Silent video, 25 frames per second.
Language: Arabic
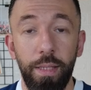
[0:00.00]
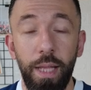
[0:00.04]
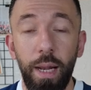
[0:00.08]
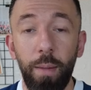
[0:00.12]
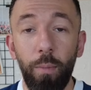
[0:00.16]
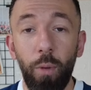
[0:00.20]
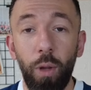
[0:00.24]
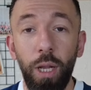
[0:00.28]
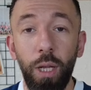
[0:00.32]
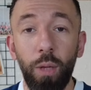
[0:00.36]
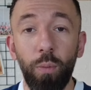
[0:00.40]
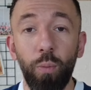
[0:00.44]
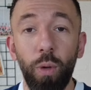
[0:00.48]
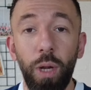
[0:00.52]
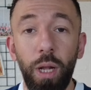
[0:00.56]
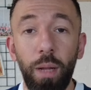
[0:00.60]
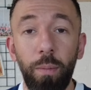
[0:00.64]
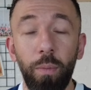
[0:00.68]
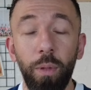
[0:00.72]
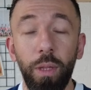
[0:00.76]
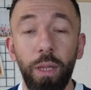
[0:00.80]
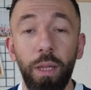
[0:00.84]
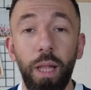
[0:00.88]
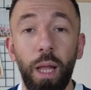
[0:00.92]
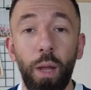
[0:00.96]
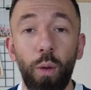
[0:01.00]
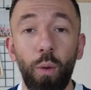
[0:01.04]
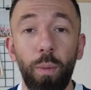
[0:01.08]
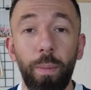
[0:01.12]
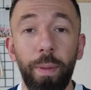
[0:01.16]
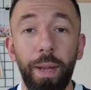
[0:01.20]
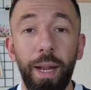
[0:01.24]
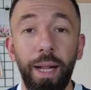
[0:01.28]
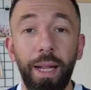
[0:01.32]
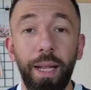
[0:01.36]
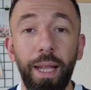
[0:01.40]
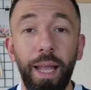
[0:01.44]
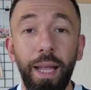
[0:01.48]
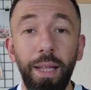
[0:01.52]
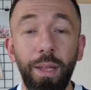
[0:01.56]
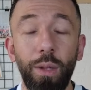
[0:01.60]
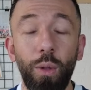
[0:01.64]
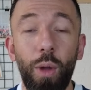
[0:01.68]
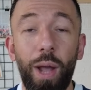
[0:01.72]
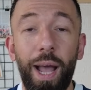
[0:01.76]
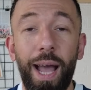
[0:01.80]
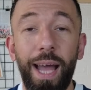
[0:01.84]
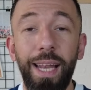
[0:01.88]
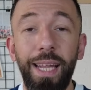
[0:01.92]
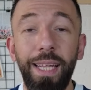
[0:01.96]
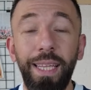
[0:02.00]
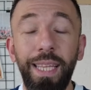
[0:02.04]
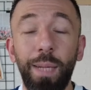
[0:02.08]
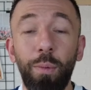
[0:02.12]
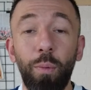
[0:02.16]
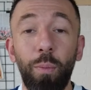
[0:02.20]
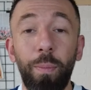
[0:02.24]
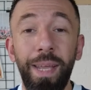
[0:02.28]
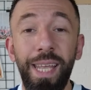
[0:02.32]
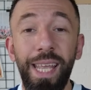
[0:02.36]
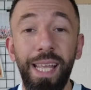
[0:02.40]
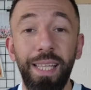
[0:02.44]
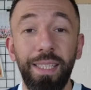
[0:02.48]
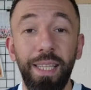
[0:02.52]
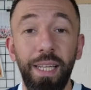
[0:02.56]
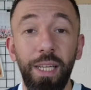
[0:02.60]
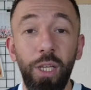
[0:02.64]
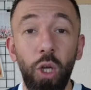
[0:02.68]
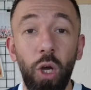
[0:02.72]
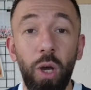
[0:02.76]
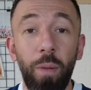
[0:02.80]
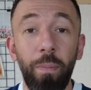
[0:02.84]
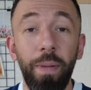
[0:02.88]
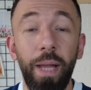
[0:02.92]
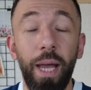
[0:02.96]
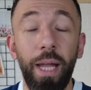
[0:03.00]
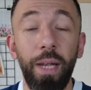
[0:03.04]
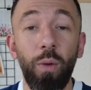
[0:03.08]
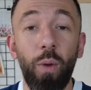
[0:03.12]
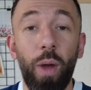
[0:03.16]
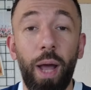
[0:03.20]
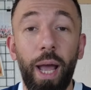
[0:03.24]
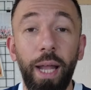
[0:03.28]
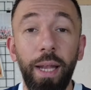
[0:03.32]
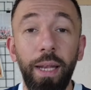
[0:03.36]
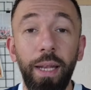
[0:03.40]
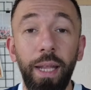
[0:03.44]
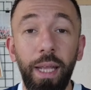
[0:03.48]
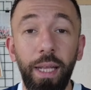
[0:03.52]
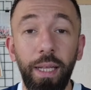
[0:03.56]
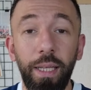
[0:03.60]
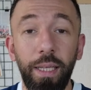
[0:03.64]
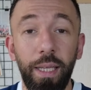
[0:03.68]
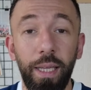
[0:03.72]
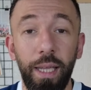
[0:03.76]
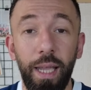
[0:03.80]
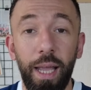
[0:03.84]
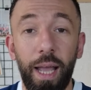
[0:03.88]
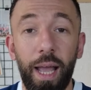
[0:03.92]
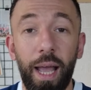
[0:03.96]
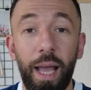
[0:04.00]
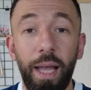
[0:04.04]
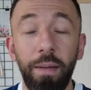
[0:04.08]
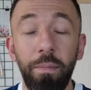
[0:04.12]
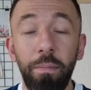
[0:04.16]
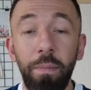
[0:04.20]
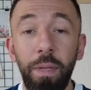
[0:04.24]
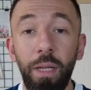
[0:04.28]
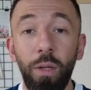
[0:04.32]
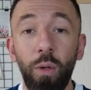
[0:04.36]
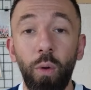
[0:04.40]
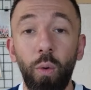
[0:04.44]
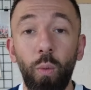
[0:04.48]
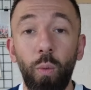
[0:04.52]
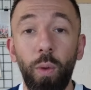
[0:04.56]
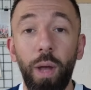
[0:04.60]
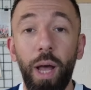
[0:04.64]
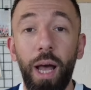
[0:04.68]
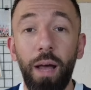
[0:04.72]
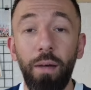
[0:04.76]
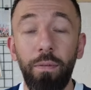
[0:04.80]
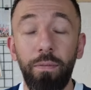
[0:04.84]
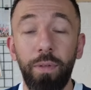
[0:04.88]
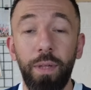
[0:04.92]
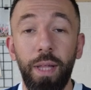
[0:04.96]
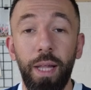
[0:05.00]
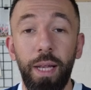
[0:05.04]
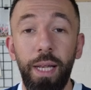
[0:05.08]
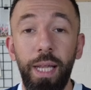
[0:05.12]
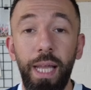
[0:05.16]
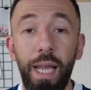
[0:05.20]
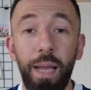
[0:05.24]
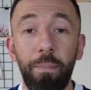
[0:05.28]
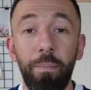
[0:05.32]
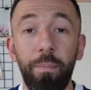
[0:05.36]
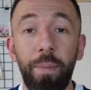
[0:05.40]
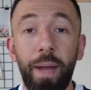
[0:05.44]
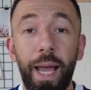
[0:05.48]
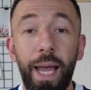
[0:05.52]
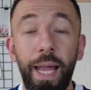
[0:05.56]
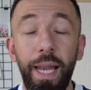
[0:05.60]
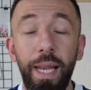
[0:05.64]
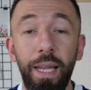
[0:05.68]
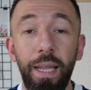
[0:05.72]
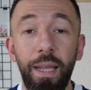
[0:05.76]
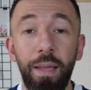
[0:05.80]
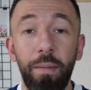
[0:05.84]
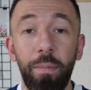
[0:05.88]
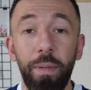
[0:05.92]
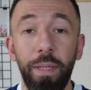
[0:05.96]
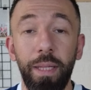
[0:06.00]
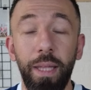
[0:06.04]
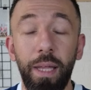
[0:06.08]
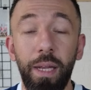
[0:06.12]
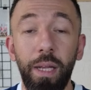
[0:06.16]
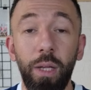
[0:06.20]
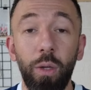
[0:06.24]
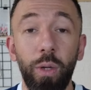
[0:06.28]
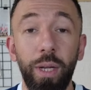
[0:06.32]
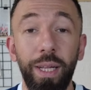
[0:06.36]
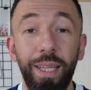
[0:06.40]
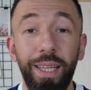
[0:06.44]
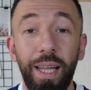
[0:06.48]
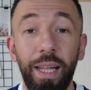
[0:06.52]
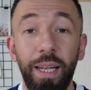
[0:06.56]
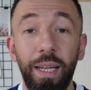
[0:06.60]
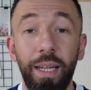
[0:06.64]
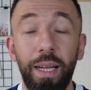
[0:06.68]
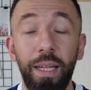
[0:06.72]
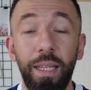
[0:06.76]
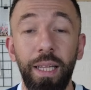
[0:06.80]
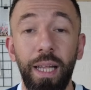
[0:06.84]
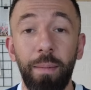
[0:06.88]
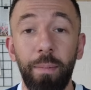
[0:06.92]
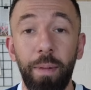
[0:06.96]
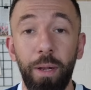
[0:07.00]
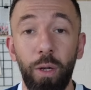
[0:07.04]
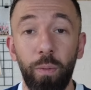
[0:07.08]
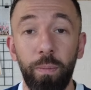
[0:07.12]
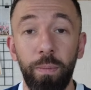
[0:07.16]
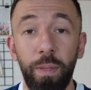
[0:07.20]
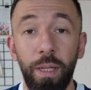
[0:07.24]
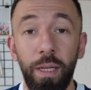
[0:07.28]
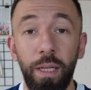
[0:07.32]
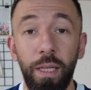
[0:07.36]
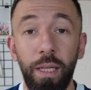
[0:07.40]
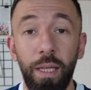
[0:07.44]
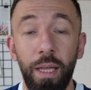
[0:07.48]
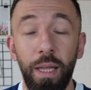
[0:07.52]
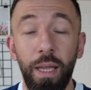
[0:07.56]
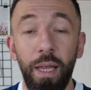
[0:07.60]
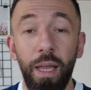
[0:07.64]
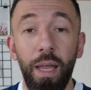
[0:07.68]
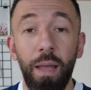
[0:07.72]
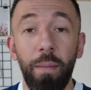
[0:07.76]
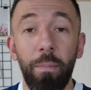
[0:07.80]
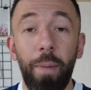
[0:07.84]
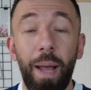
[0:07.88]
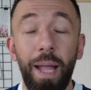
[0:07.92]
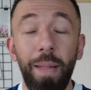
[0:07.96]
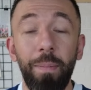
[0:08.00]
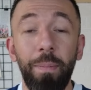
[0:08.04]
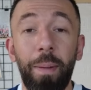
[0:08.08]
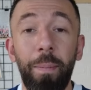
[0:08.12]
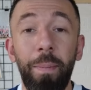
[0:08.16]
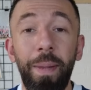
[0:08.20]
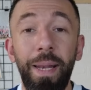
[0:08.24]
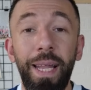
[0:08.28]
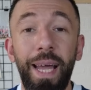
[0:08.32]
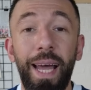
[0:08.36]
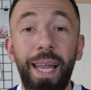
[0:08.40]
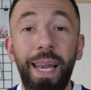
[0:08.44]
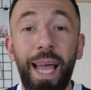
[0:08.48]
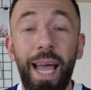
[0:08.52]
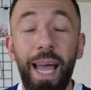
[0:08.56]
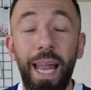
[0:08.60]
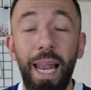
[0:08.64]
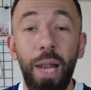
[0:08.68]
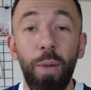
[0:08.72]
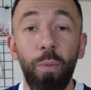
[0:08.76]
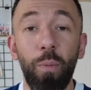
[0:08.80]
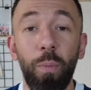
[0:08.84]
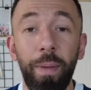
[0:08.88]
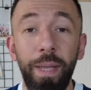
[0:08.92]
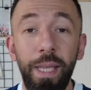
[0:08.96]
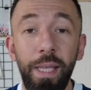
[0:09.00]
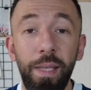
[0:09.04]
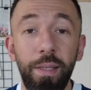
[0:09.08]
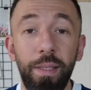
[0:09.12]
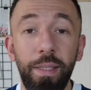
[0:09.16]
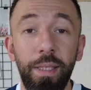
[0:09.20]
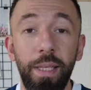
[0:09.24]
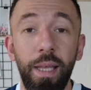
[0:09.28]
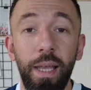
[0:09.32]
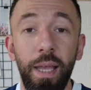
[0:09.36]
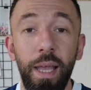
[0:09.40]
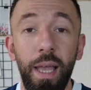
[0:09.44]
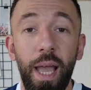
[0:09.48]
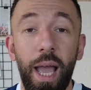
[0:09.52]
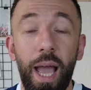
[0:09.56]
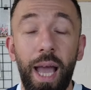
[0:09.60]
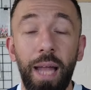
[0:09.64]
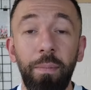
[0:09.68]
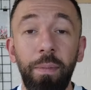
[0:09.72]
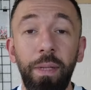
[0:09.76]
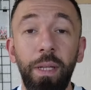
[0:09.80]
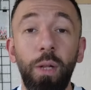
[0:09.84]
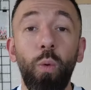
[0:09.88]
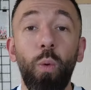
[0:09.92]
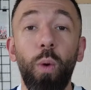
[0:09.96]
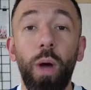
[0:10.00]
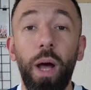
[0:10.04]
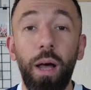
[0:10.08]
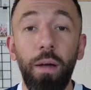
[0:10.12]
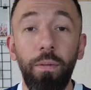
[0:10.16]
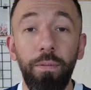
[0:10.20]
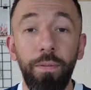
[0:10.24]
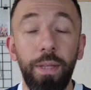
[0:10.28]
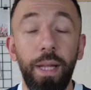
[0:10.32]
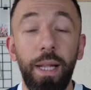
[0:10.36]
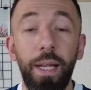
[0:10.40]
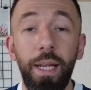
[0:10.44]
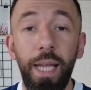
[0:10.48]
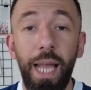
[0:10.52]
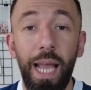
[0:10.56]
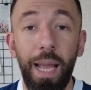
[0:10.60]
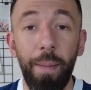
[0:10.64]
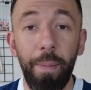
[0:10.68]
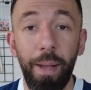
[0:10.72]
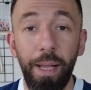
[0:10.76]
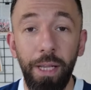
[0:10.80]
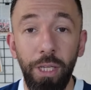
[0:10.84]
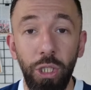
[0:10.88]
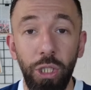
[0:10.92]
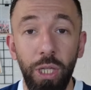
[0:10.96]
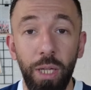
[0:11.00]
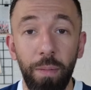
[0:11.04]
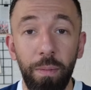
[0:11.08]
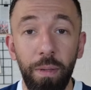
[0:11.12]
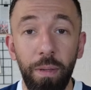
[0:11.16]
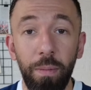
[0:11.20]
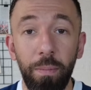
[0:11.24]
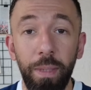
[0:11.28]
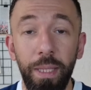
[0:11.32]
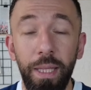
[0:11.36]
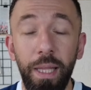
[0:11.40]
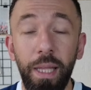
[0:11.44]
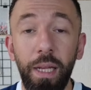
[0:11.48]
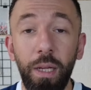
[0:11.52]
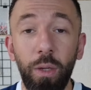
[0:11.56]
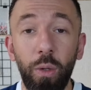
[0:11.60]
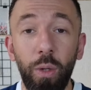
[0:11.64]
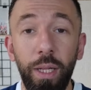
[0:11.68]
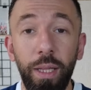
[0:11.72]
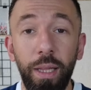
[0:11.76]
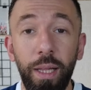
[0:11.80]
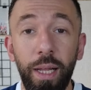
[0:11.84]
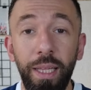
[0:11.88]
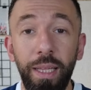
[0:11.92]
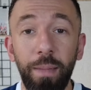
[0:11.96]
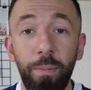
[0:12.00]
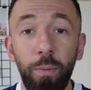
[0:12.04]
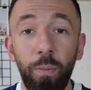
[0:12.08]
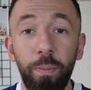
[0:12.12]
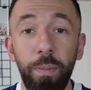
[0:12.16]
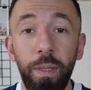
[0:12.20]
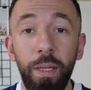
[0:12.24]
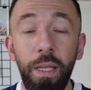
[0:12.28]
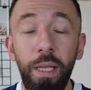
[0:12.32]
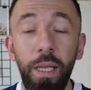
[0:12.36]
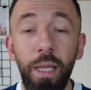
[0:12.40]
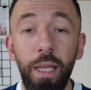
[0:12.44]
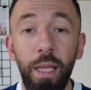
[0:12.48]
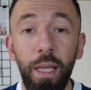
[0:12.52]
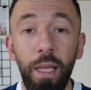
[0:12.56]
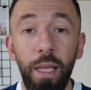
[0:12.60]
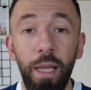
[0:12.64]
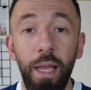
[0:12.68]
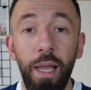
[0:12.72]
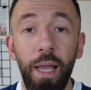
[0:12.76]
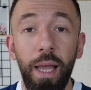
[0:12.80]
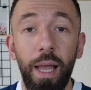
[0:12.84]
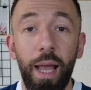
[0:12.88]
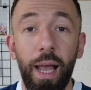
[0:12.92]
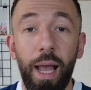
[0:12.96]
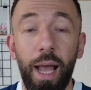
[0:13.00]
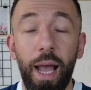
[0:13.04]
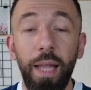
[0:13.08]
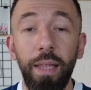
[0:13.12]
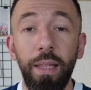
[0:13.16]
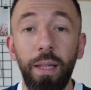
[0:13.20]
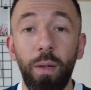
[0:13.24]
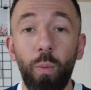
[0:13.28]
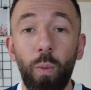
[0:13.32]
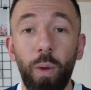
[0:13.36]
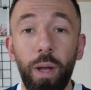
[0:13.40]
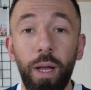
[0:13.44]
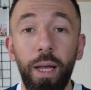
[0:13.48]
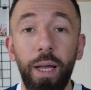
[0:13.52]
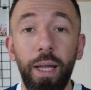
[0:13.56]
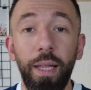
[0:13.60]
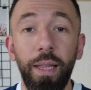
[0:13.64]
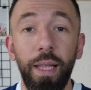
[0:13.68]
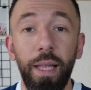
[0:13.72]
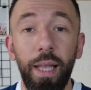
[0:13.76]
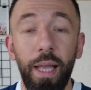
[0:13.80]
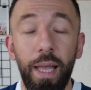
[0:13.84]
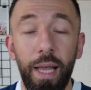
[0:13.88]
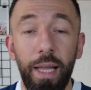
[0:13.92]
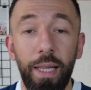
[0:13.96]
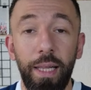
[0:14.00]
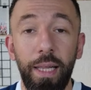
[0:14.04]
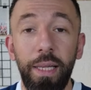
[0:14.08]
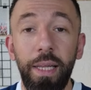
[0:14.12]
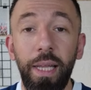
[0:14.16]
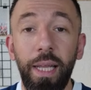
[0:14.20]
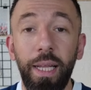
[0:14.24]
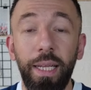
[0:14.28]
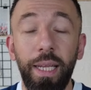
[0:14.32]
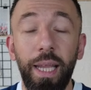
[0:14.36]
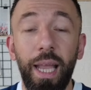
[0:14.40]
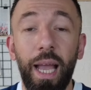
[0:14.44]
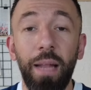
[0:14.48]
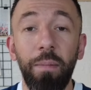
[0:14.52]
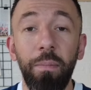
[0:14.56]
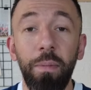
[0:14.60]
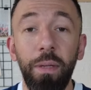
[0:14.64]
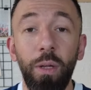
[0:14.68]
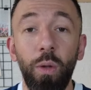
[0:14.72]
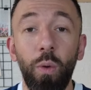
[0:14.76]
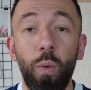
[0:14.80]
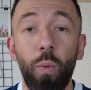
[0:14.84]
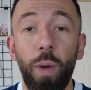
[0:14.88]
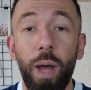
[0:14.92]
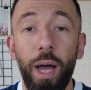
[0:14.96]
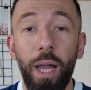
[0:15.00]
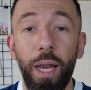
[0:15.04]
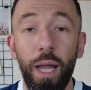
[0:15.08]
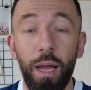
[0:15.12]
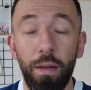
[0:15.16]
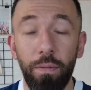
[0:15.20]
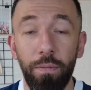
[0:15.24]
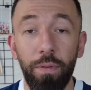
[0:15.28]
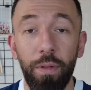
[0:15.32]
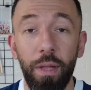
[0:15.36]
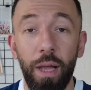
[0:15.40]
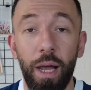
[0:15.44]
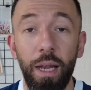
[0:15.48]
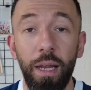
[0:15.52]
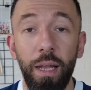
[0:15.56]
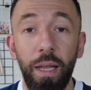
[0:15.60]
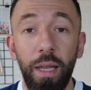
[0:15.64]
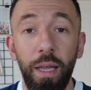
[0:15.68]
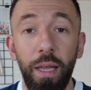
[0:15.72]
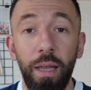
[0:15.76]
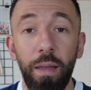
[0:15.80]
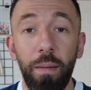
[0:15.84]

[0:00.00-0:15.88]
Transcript: السلام عليكم ورحمة الله وبركاته حلقتنا مميز اليوم لأنه حنحكي عن مين هو أفضل لاعب محلي بتاريخ كرة القدم اللبنانية بعد ما عملنا الحلقة المميزة عن مين هو أفضل لاعب أجنبي بتاريخ كرة القدم اللبنانية حان الوقت لنحكي عن مين هو الأفضل